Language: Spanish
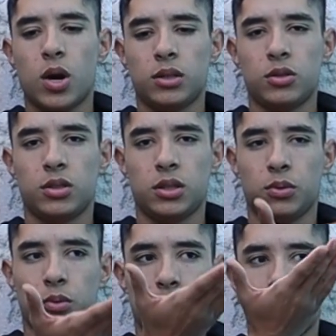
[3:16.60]
cuatro
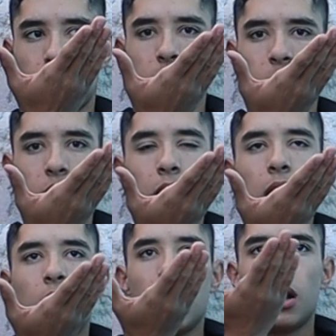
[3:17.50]
segundos,
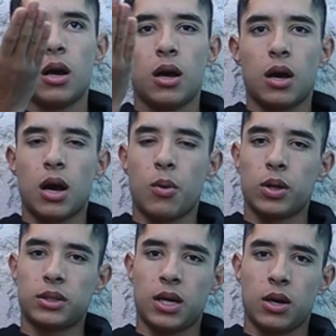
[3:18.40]

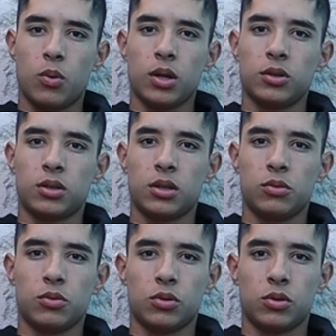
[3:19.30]
aguantar cuatro
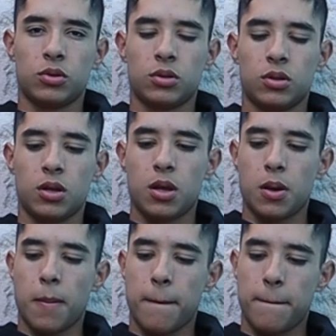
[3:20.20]
segundos,
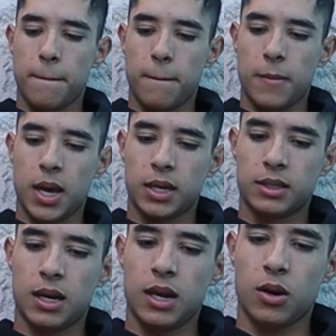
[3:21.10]

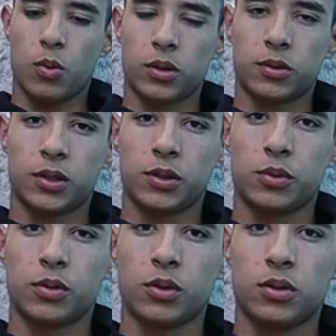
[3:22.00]
exhalar cuatro
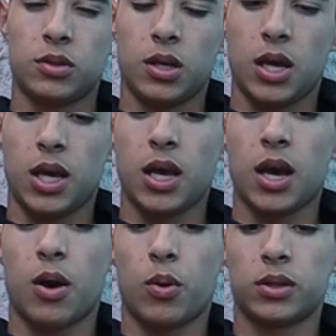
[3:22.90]
segundos,
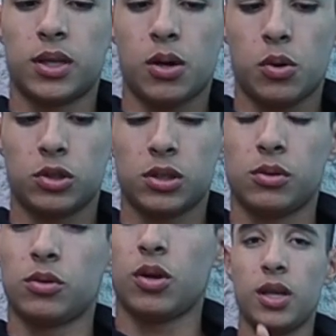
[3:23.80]
aguantar cuatro segundos